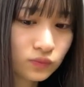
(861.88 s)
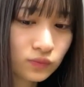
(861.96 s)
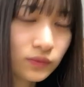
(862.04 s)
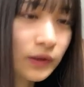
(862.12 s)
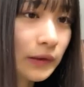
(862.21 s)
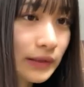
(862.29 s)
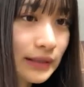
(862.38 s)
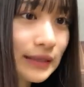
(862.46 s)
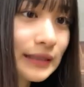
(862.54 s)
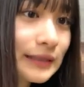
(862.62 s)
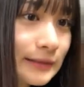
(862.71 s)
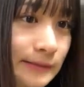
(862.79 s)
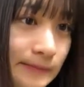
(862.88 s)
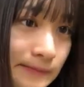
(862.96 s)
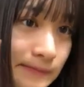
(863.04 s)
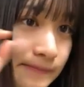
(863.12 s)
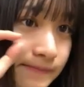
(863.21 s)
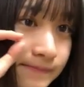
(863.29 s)
いやき
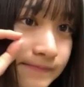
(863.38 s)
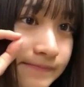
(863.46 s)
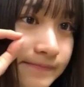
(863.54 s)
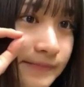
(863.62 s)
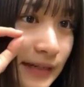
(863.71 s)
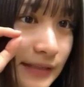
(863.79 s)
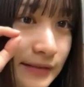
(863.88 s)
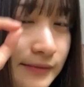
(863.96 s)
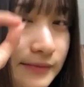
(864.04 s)
まる